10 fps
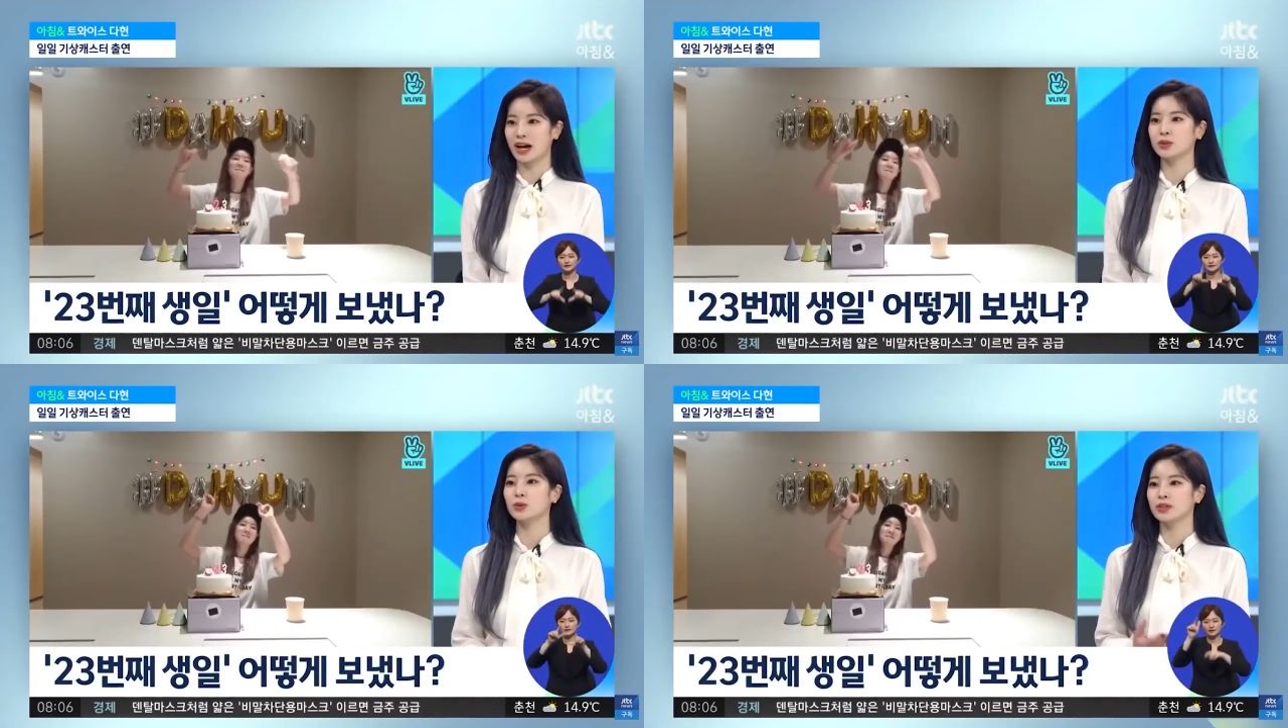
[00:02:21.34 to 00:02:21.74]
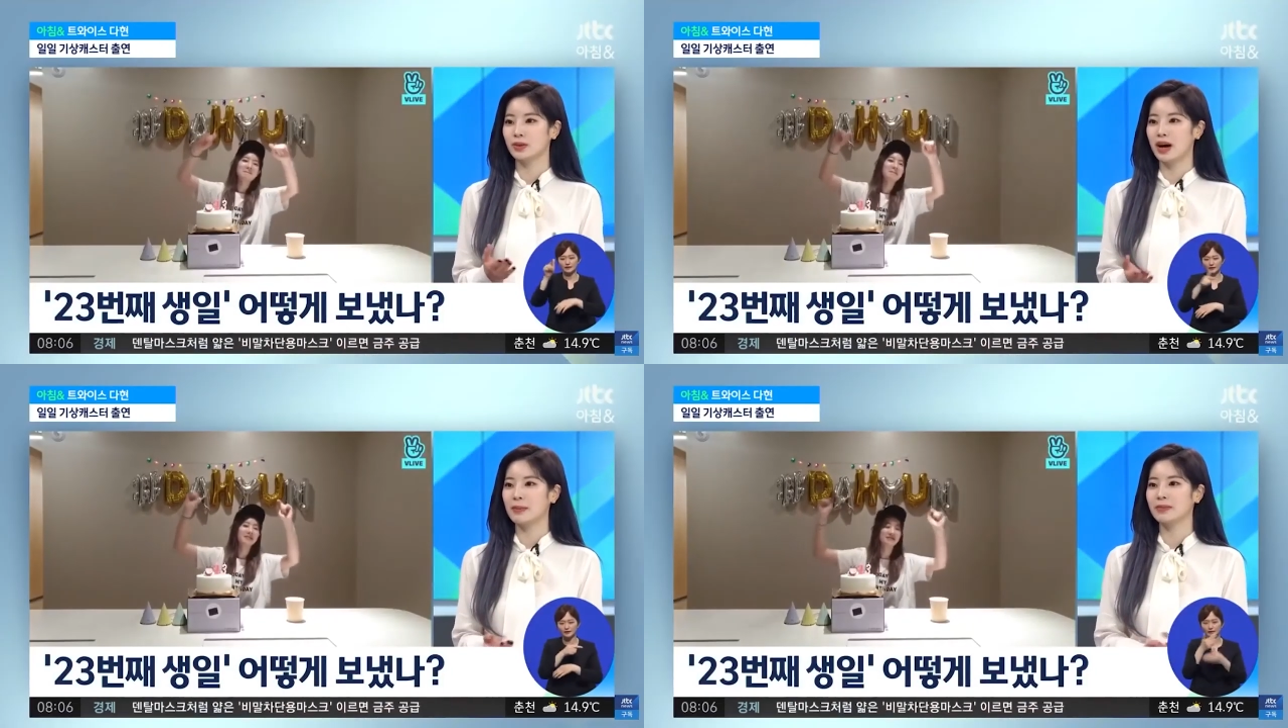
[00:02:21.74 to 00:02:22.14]

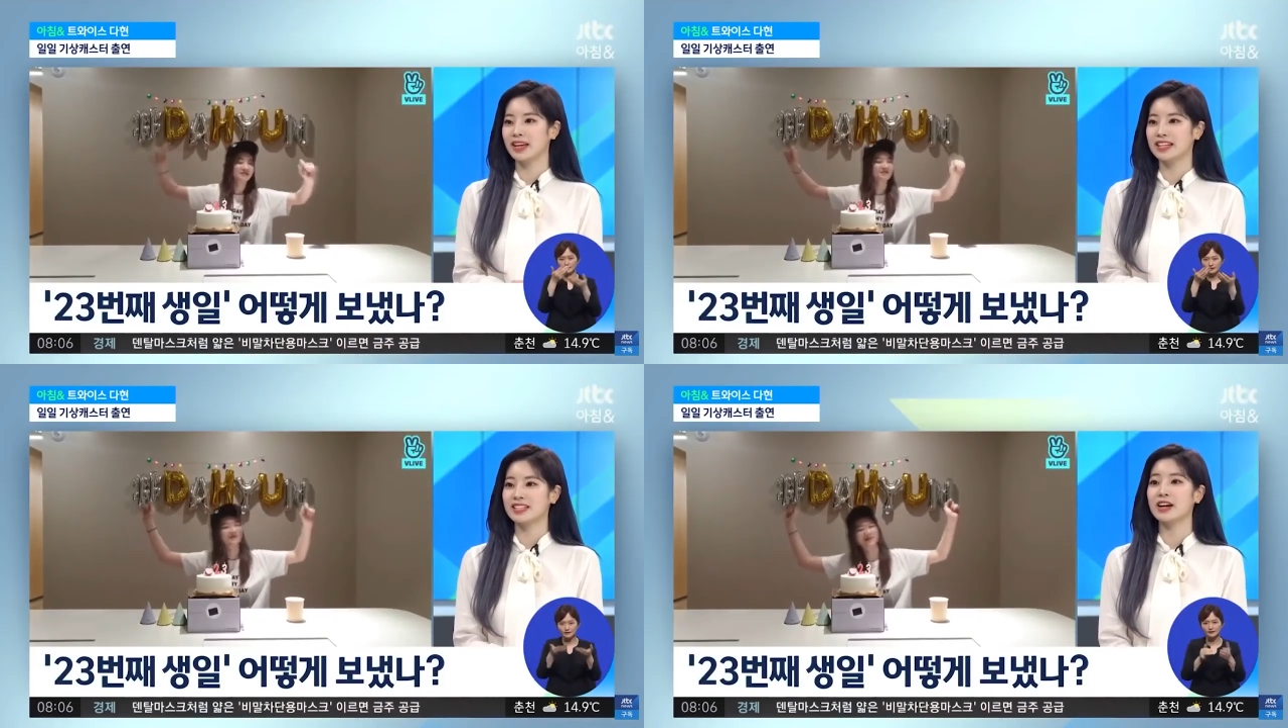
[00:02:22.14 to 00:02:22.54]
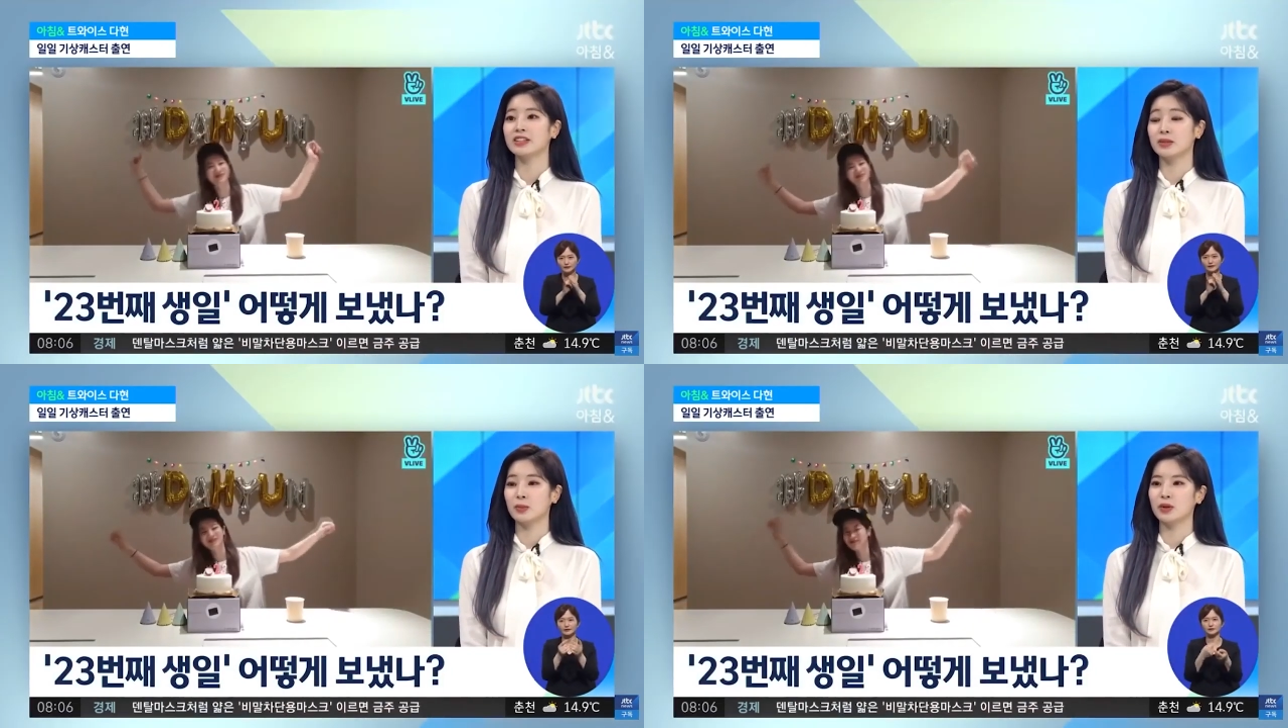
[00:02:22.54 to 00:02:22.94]
가족들과 함께
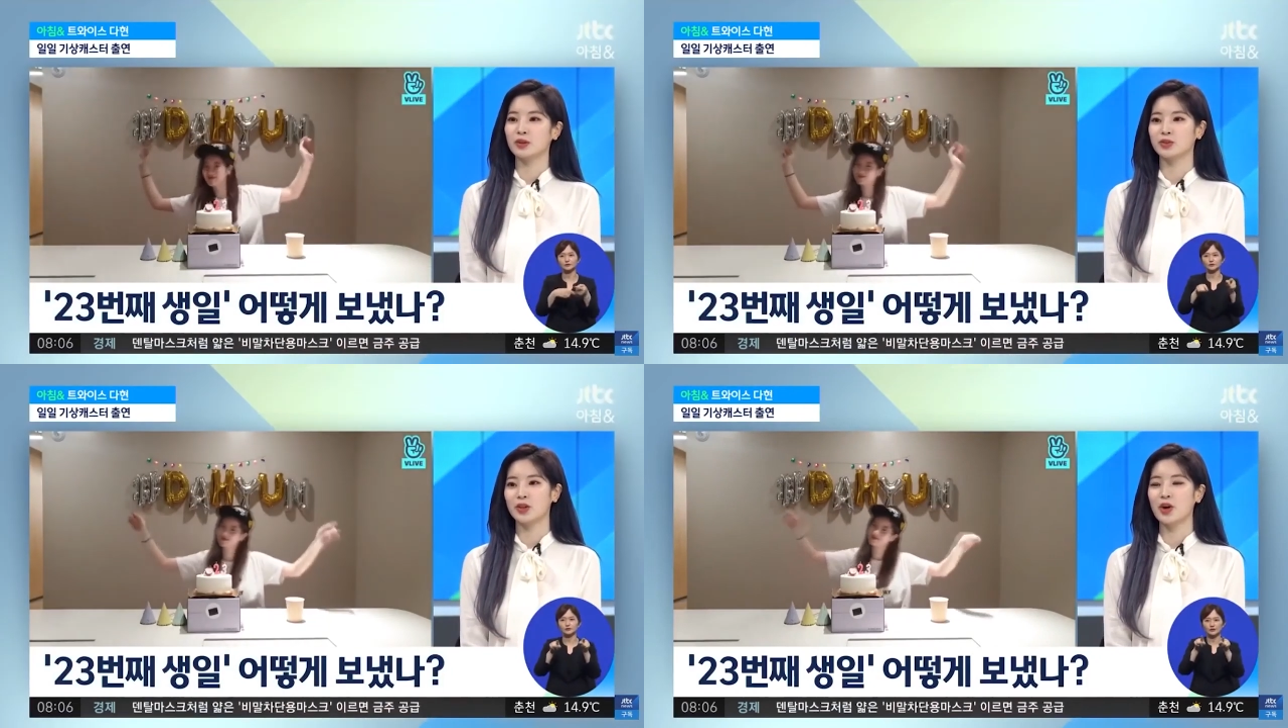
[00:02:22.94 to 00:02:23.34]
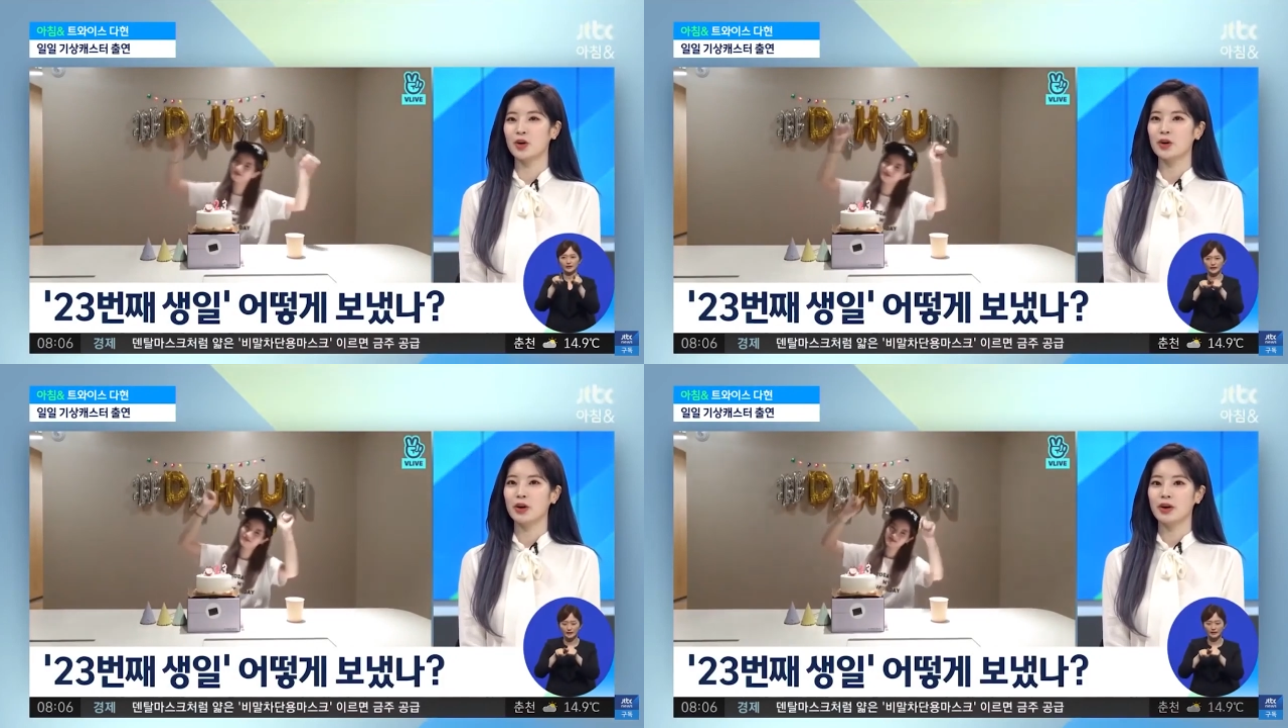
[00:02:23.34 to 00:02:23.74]
시간을 보냈고요.